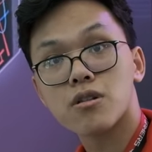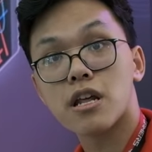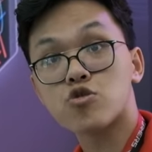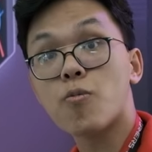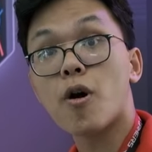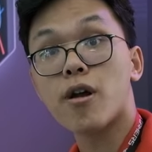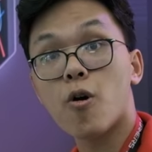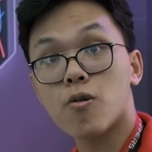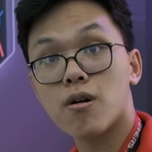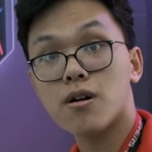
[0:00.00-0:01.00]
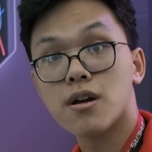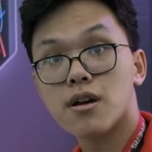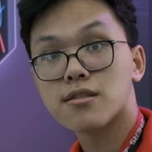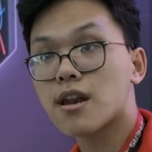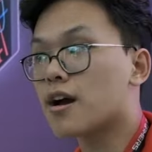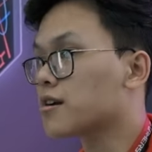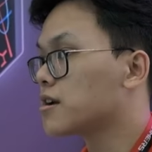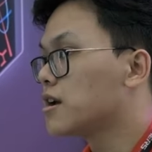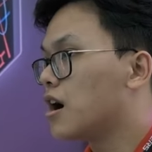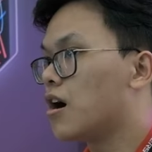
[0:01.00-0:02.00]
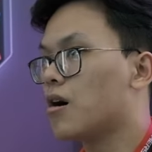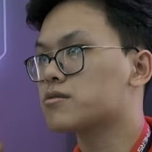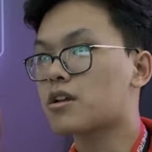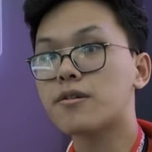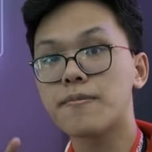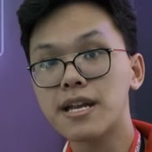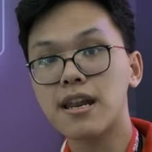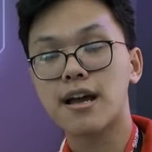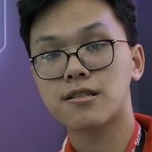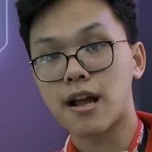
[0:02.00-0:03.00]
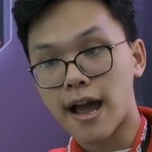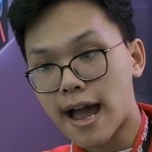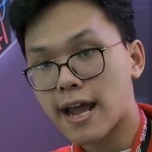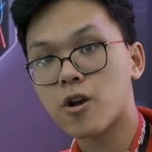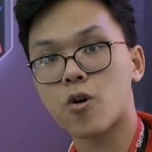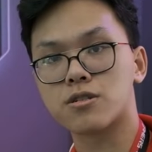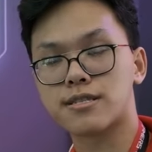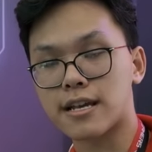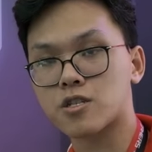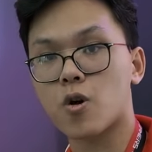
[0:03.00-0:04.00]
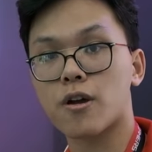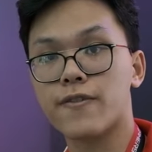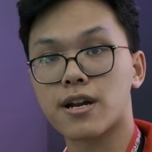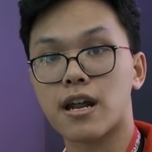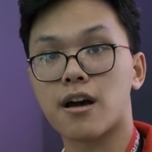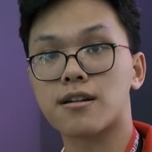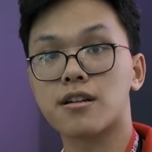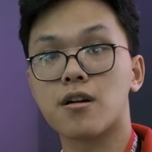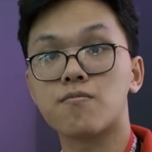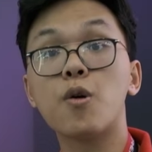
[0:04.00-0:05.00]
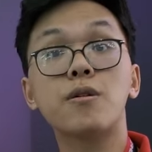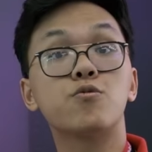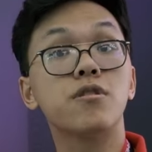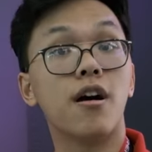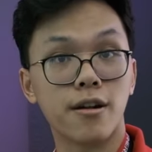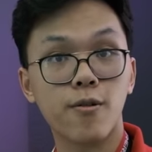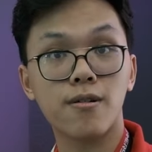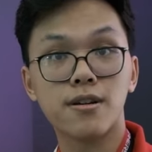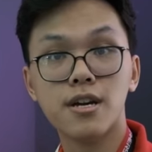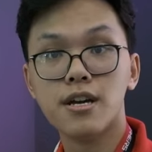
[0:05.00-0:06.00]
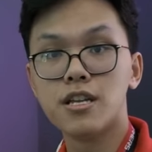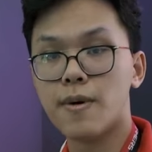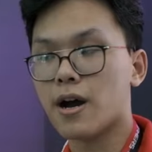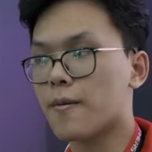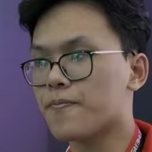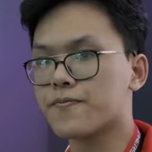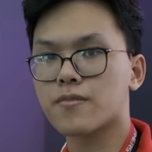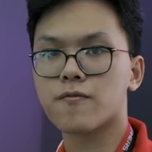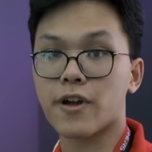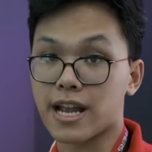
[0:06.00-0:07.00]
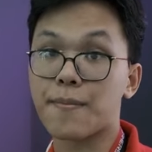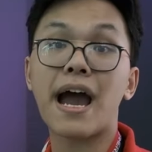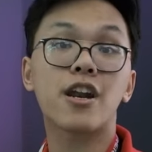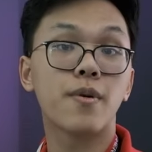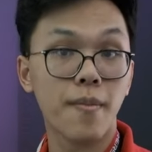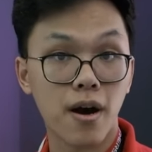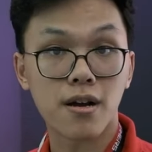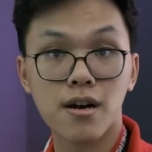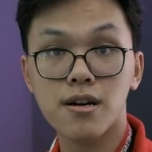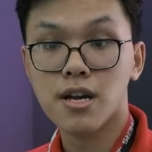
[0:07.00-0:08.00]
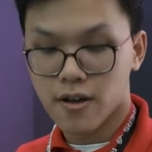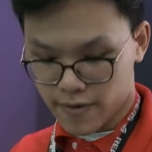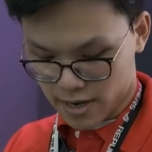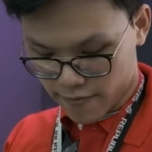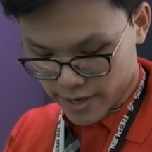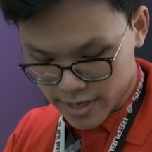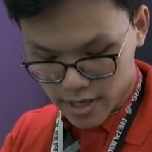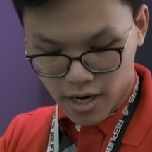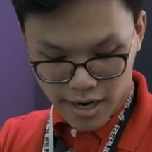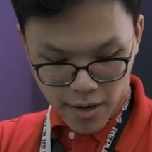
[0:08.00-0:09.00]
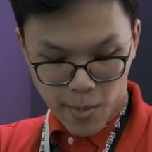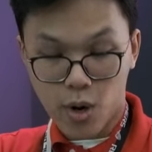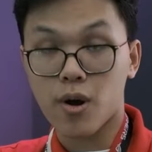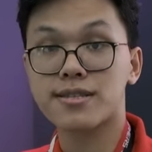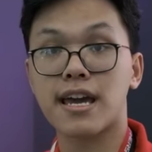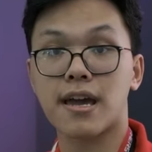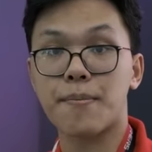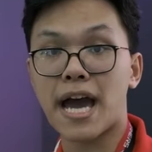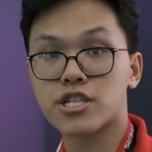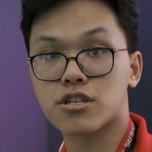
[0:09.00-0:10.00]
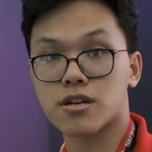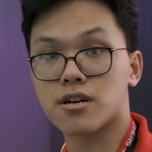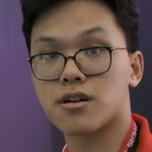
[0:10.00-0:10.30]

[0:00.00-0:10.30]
Là tomorrow đúng không? Tức là uh, theo như mình biết là tầng hai còn dành cho cái việc là bốc thăm trúng thưởng nữa đúng không? Nhưng mà phải ngày mai nó mới mở cơ. Và với những người nào mà có cái thẻ badge